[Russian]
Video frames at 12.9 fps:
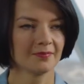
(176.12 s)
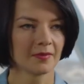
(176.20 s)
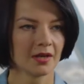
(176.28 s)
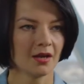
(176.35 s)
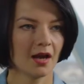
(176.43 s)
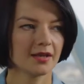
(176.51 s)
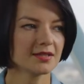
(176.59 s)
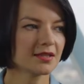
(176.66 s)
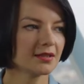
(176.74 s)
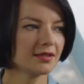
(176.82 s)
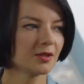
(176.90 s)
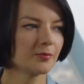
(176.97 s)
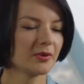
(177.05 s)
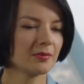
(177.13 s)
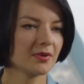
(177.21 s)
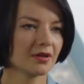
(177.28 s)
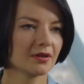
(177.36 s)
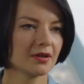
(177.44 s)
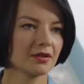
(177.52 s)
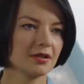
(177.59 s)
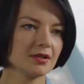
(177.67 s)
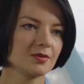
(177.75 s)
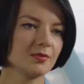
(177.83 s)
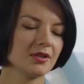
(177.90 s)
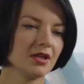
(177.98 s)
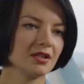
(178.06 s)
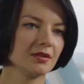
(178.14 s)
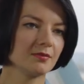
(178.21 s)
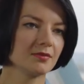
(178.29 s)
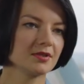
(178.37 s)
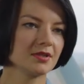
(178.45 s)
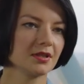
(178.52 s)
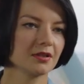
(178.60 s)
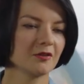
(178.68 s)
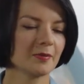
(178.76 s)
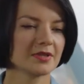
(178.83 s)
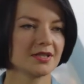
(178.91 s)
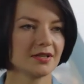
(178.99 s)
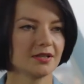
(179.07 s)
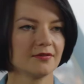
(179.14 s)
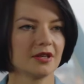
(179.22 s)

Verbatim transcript: Угу. А есть какие-то примеры, какие изменения мы сделали в последнее